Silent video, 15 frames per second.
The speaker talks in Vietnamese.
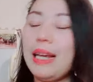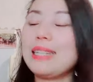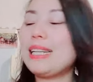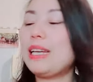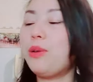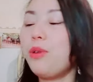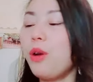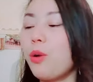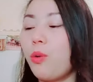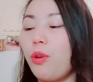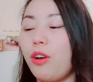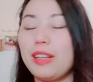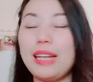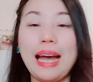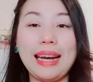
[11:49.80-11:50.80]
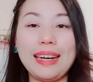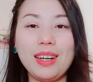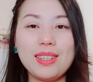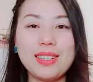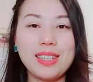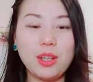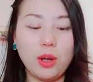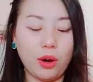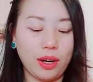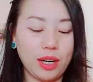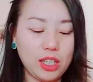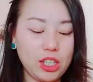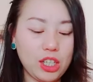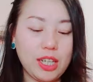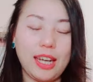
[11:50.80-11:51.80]
trên hôm nào cụ nó thả nó sư thọ còn
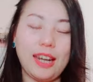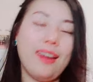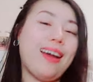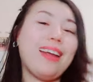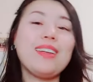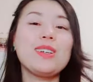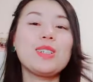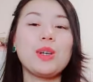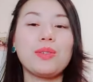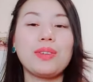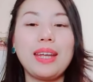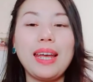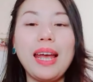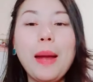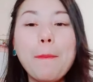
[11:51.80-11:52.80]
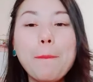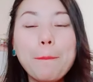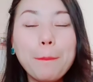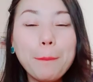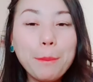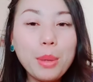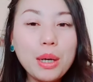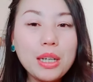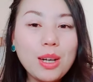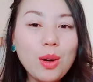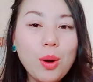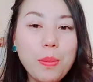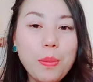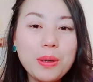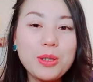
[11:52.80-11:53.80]
nên chỉ kiến nó cá nhau rong thia bự rong
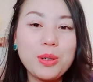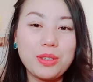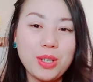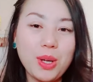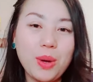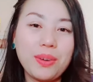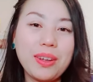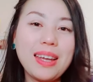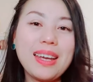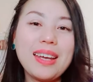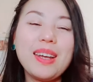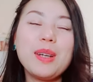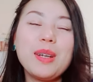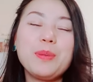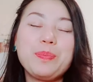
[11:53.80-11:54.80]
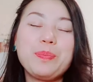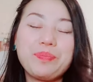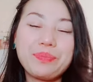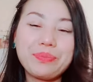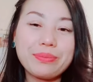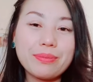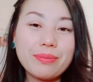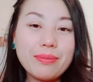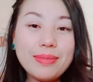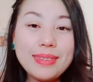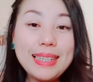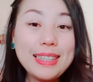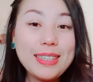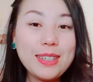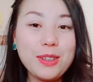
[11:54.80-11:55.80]
ông bố sổ rong
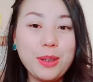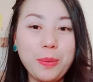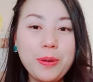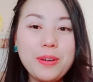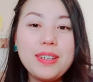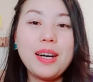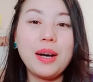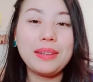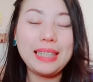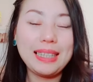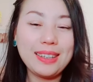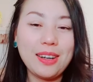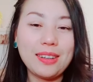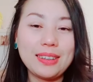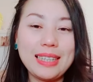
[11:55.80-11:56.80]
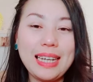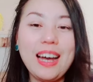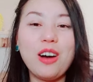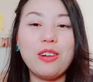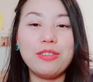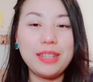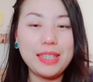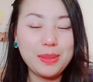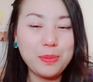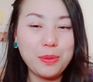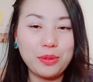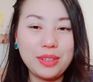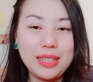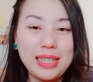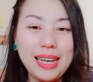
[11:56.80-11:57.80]
rồi chụp cũng như tiktok thia họ
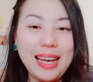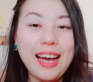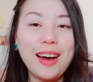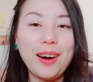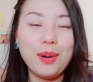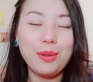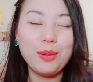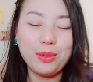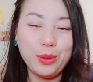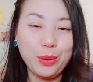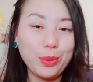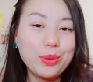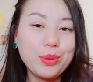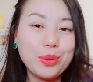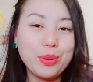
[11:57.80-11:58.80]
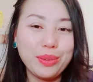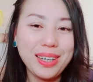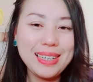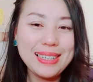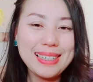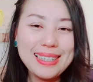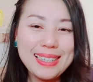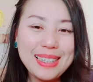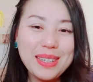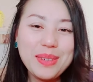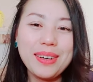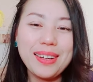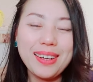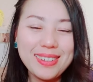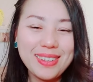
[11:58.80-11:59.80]
facebook thia họ youtube nữa xin chỉ
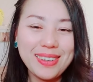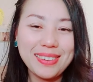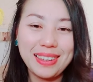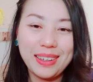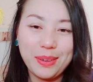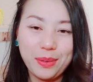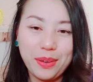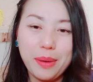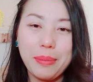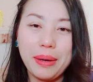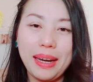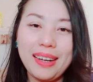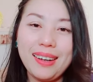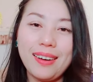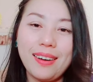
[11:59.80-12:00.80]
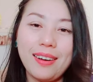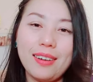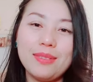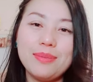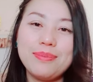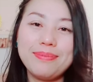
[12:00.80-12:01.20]
đua nhau rong thì nó cũng không mình ấy ngờ